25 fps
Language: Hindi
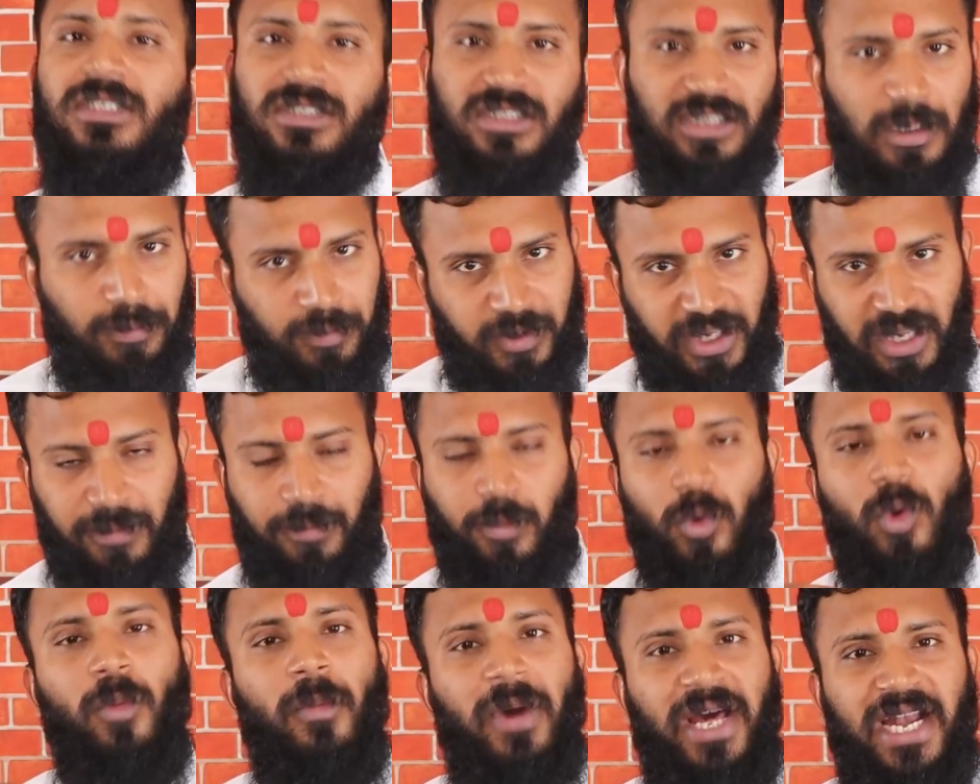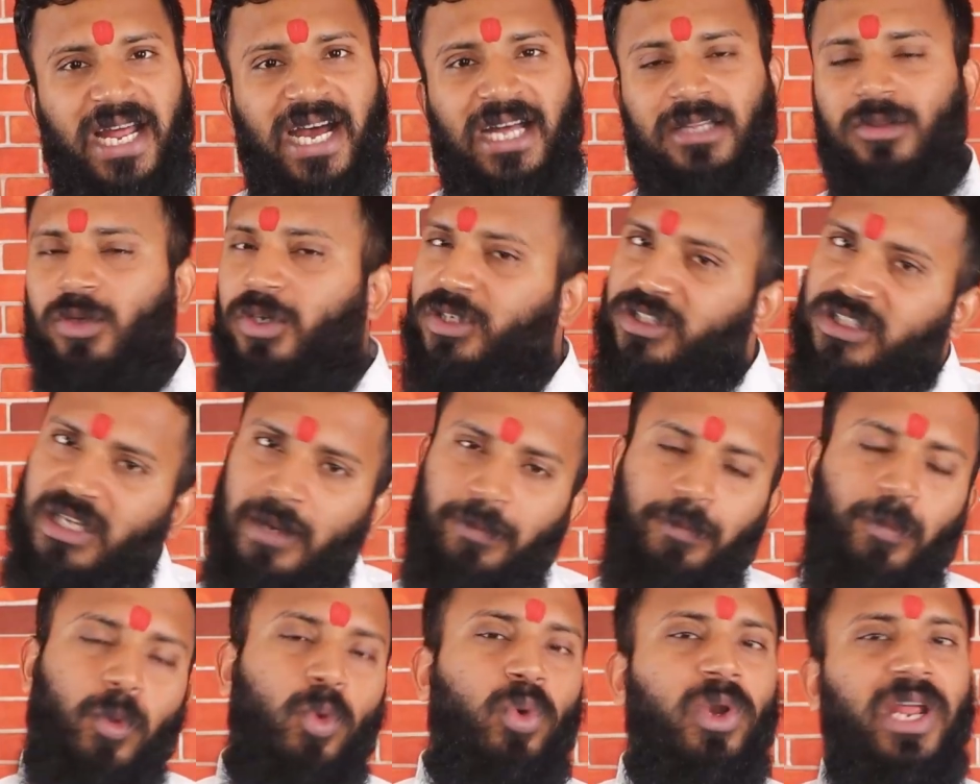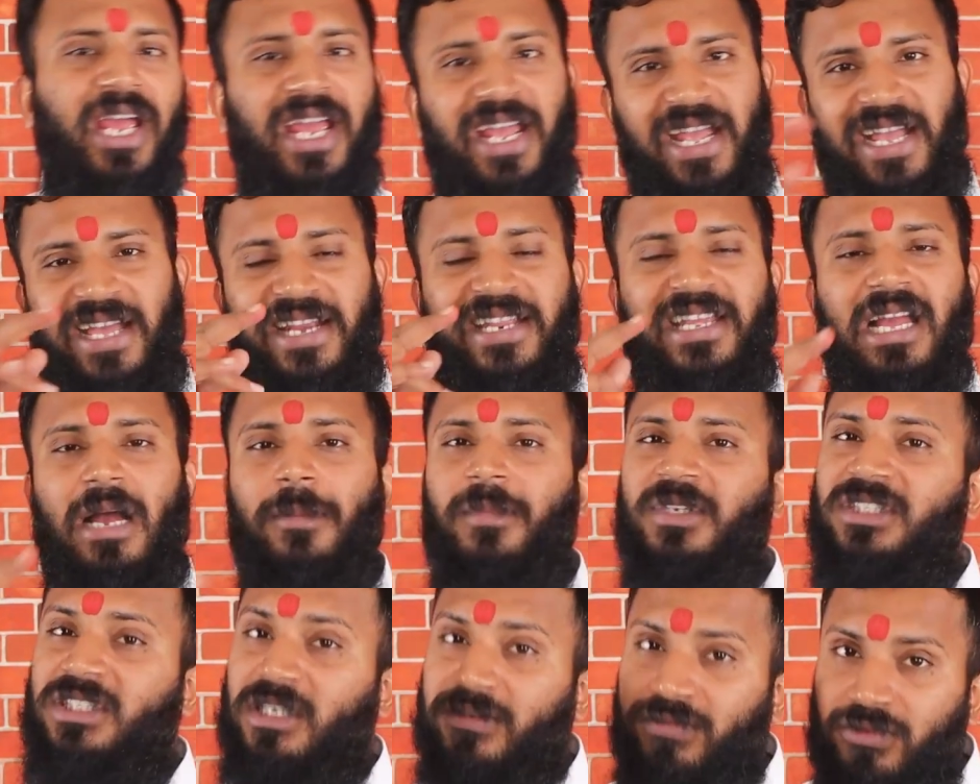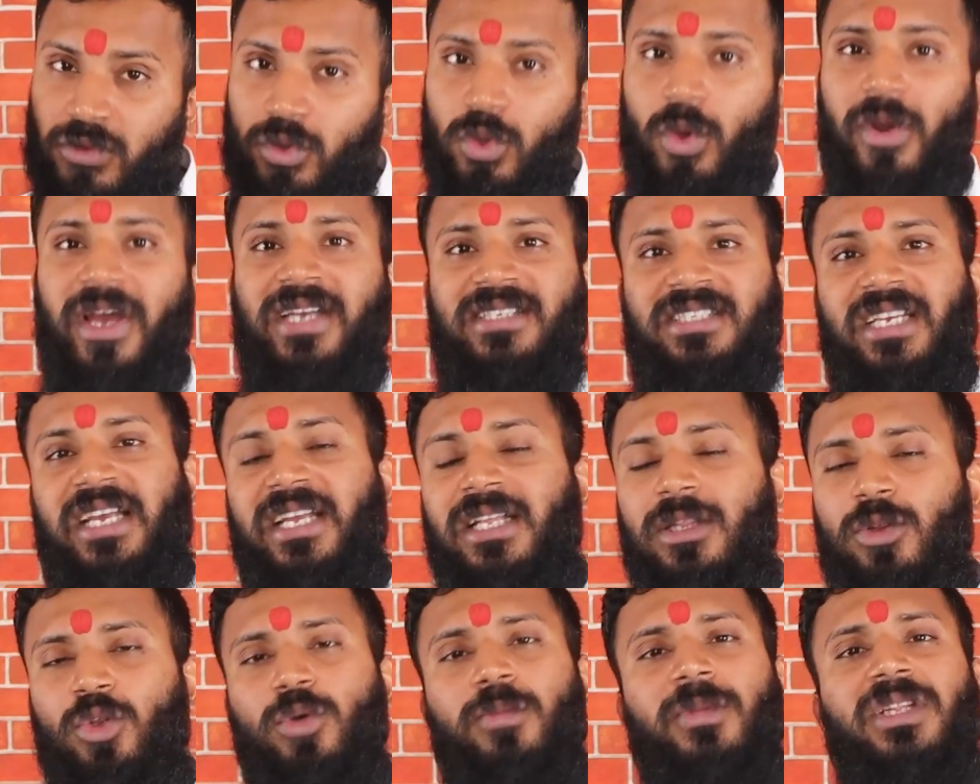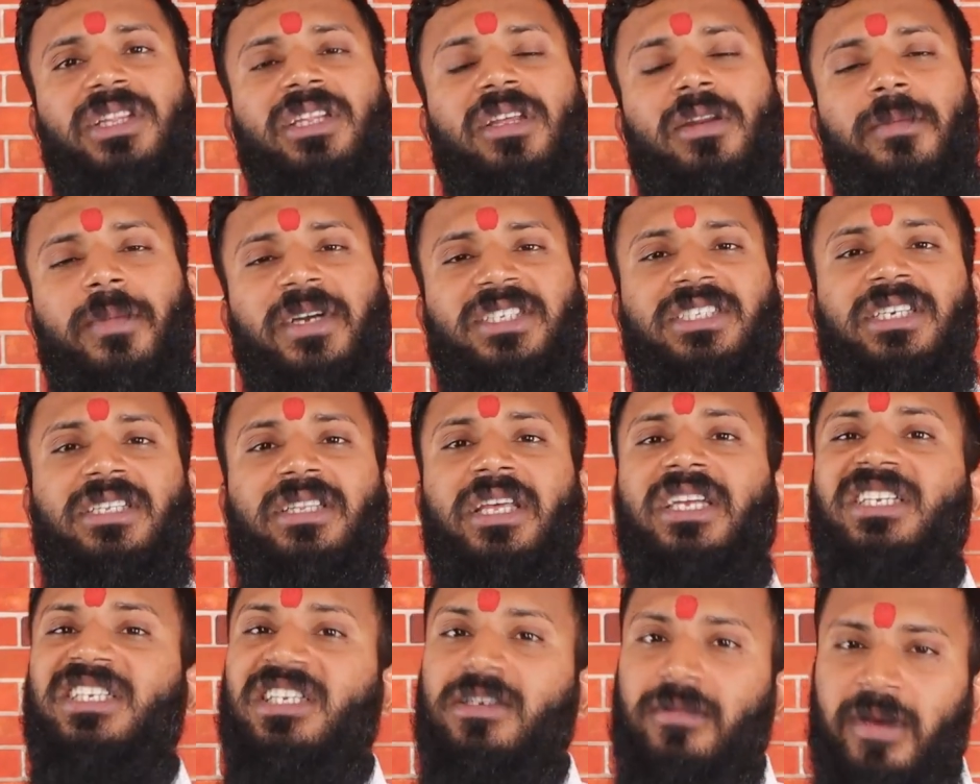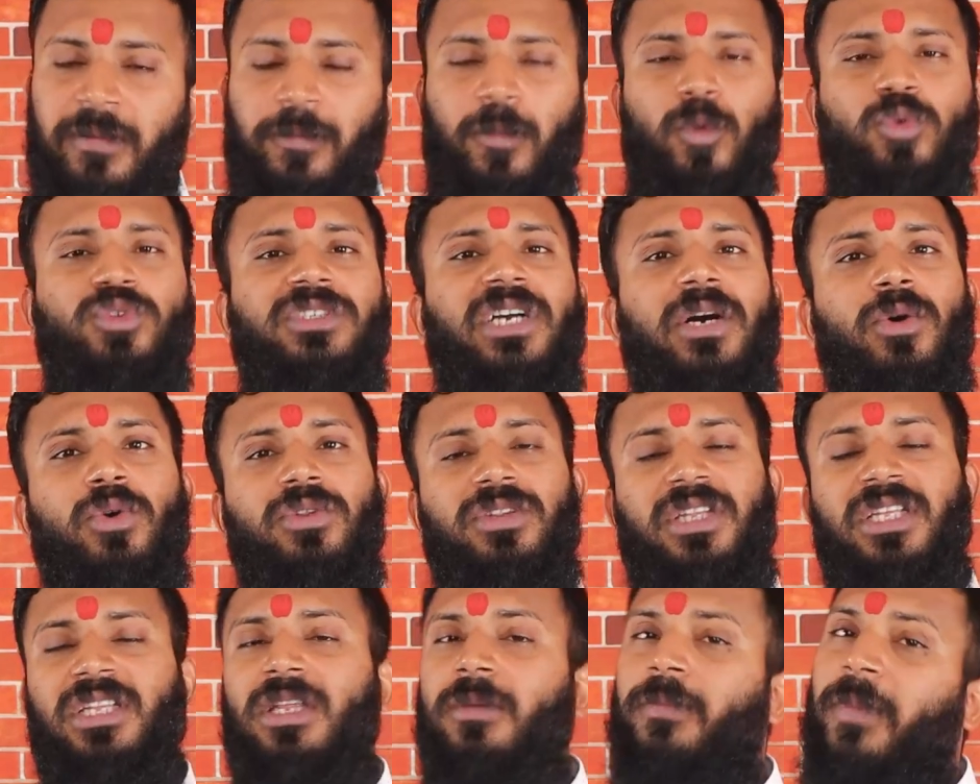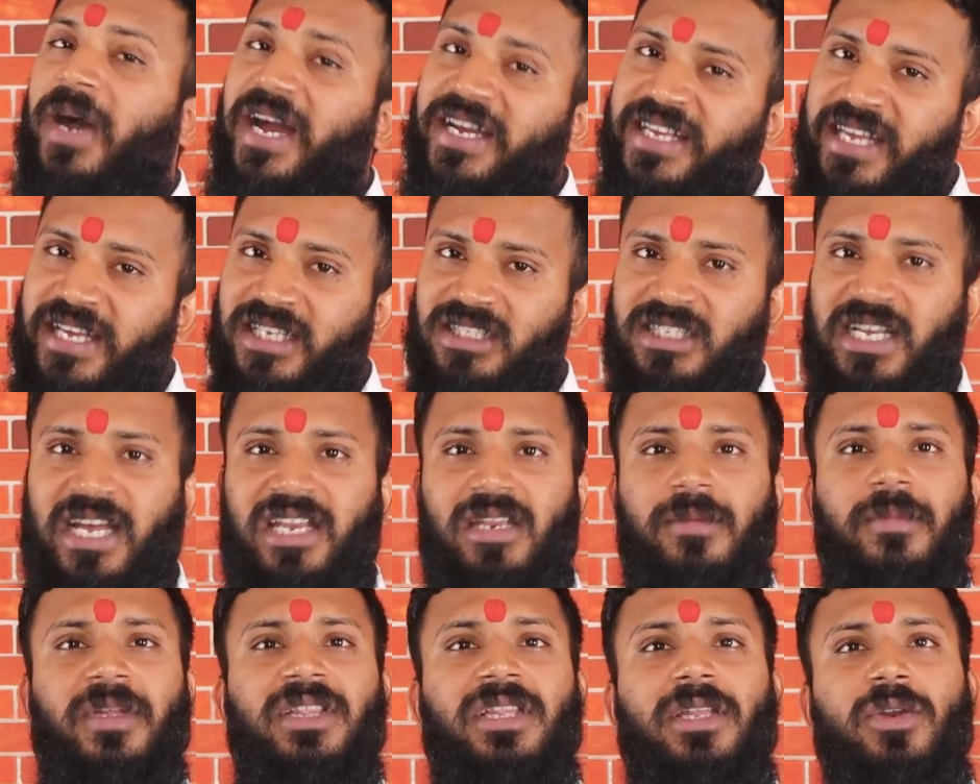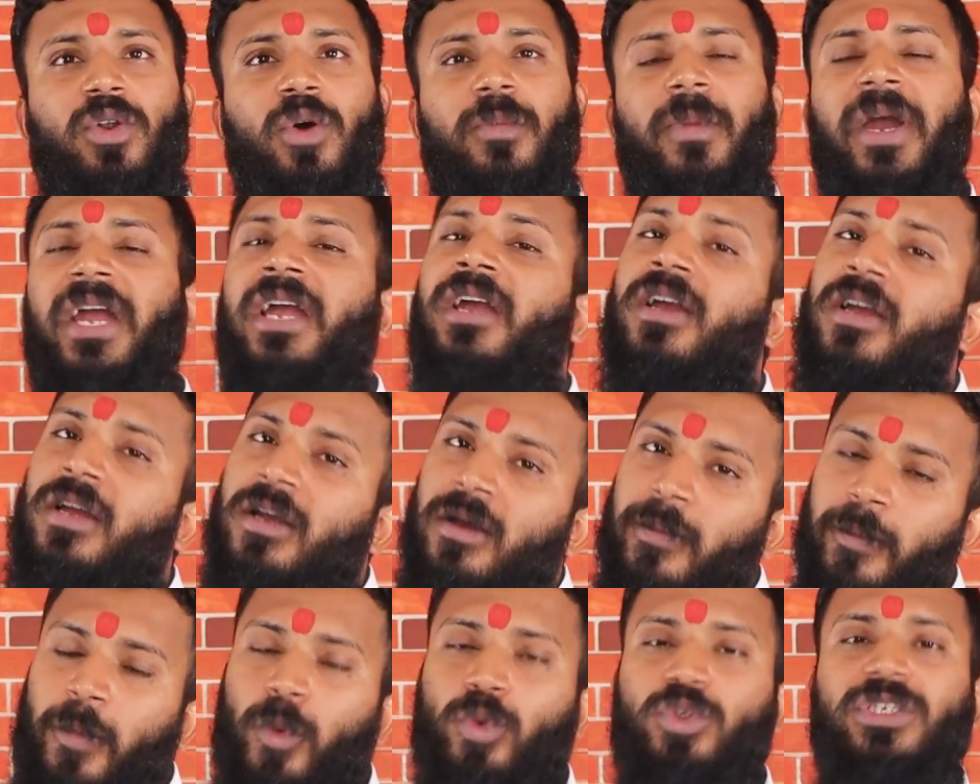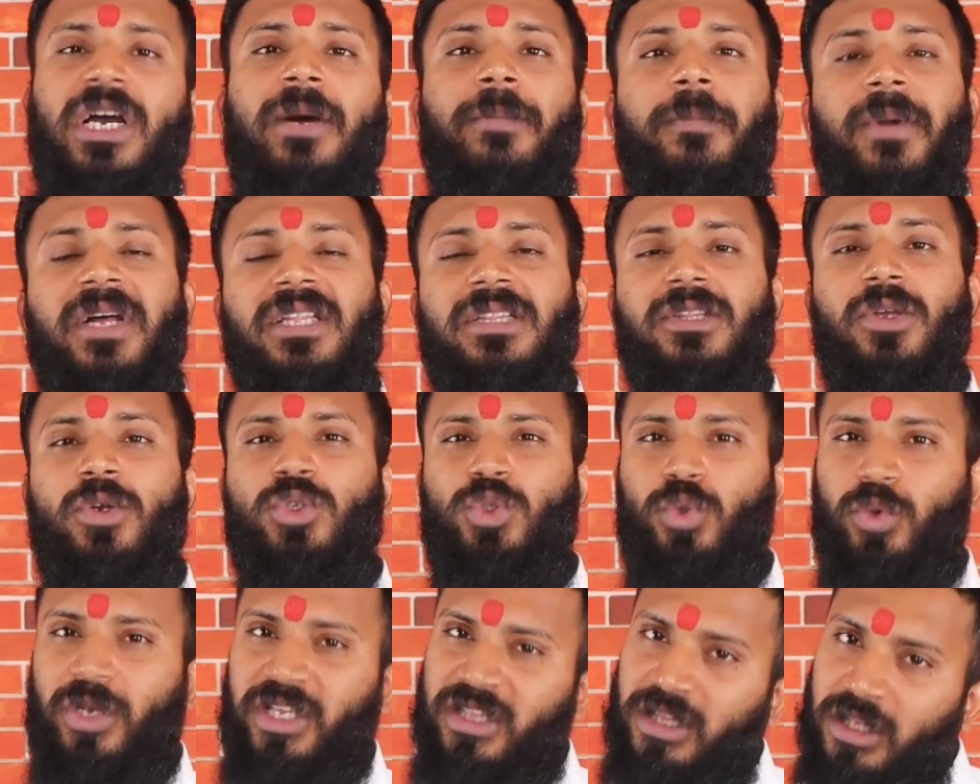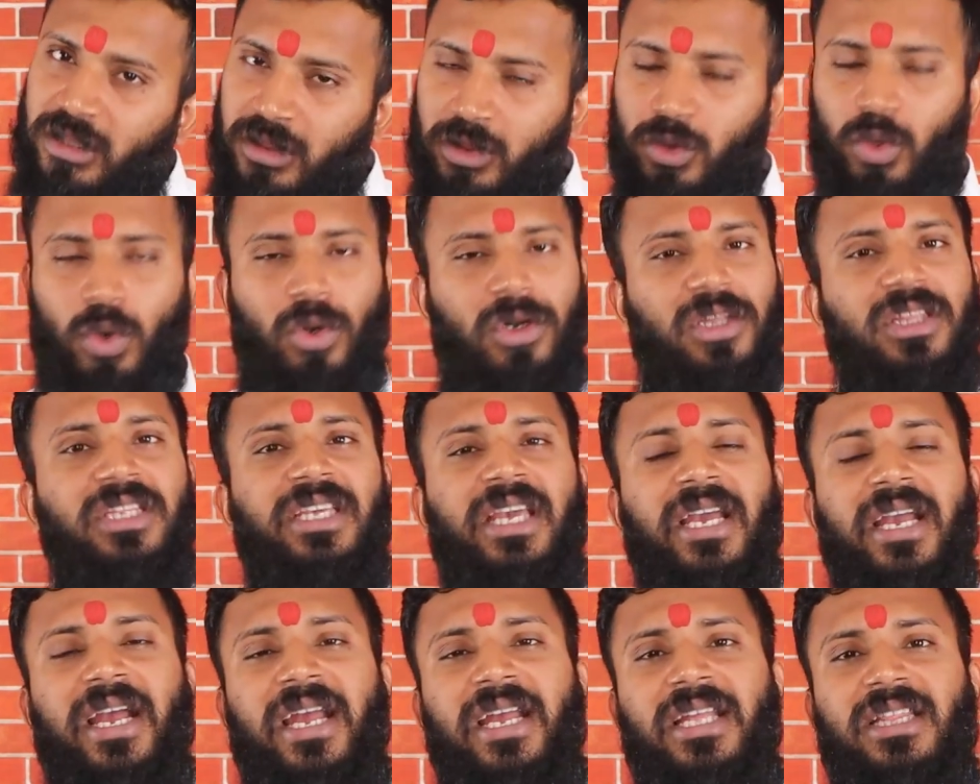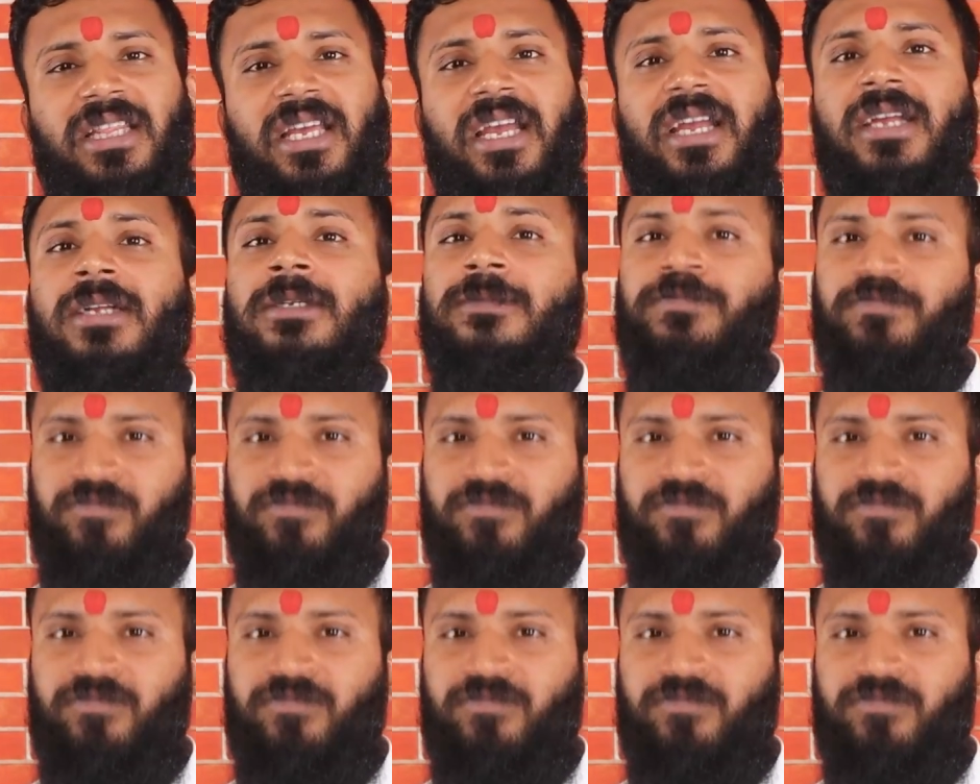जब टीपू मरा तो इसके पूरे एरिया में सिर्फ दो ऐसे हिंदू मंदिर बचे थे जिनमें पूजा होती थी बाकी के सारी मंदिरों में पूजा बंद हो चुकी थी तोड़ दिए गए थे